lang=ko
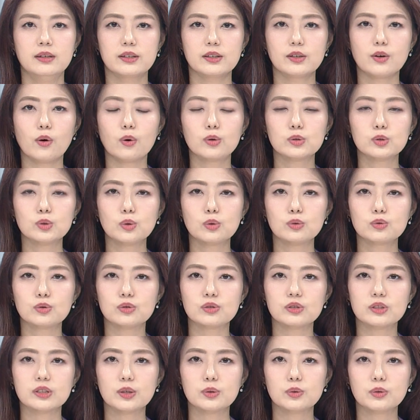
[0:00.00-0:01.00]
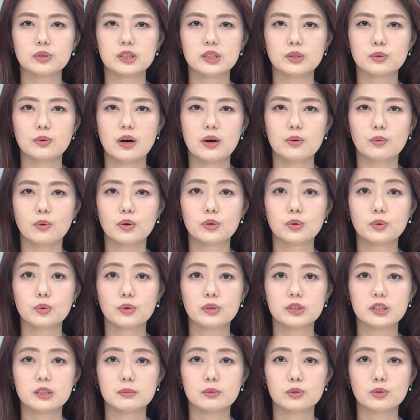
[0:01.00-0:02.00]
영종 국제도시와
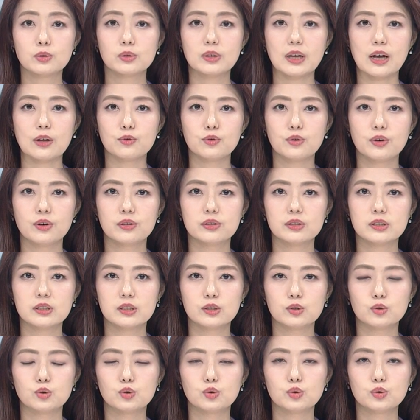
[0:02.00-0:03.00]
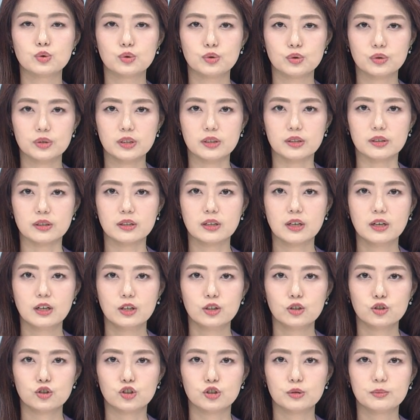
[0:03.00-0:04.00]
원도심으로 나뉘어진 중구는
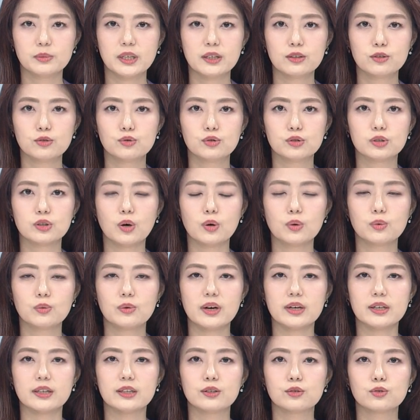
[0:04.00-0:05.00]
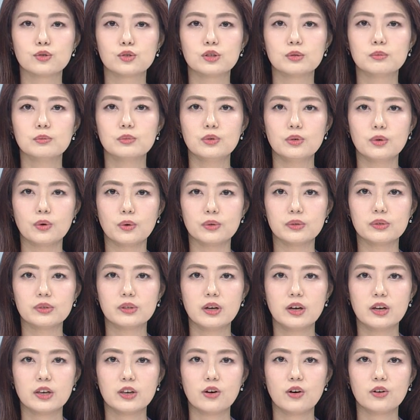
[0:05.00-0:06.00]
주민 구성과 인구는 물론
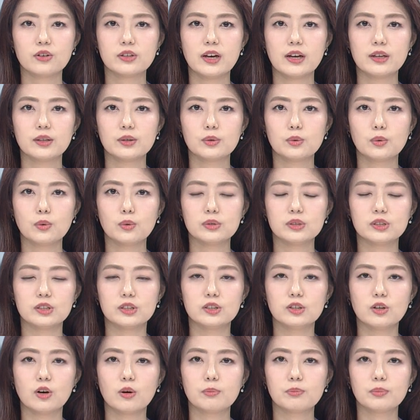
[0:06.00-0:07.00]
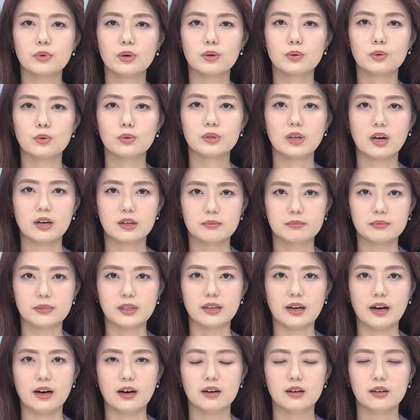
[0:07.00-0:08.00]
현안도 지역별로
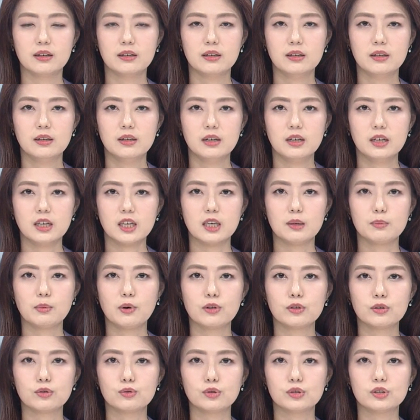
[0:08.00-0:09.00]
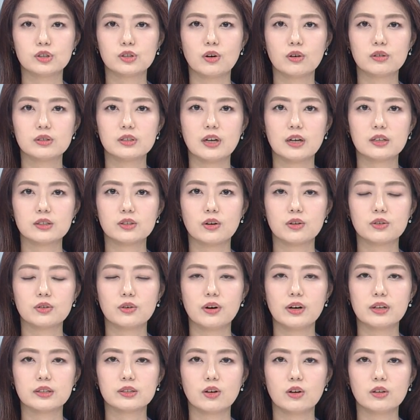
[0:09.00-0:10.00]
다릅니다. 이번 구청장
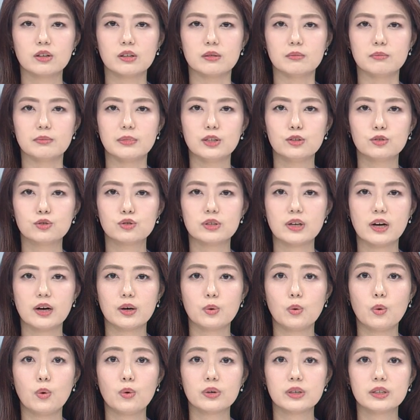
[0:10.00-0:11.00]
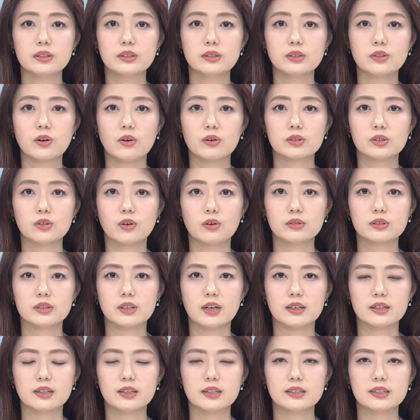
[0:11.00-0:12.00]
선거에선 민주당 홍인성
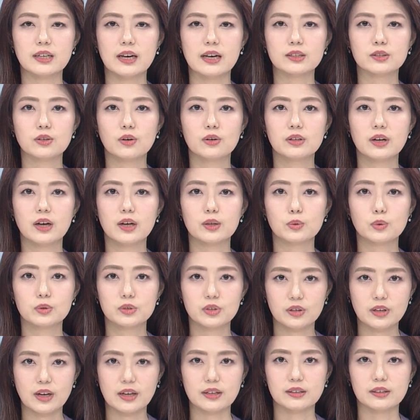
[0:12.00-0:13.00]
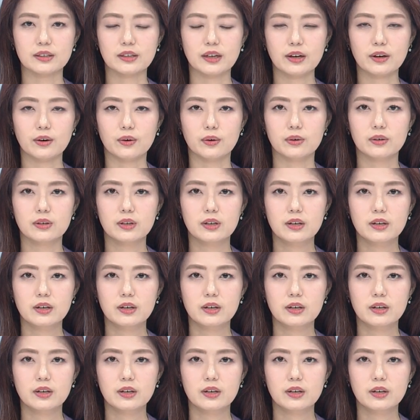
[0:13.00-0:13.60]
청장이 재선에 도전하는데요.